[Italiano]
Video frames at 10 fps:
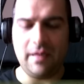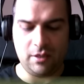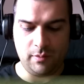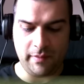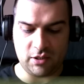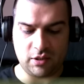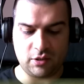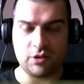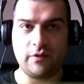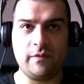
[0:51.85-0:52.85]
Bello, mi piace
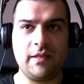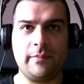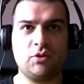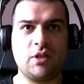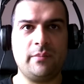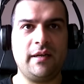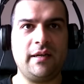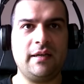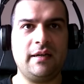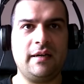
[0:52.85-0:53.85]
questa cosa. Fammi vedere, posso
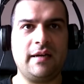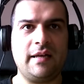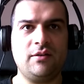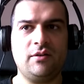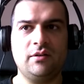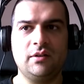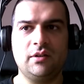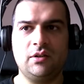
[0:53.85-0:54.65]
cambiare anche la radio?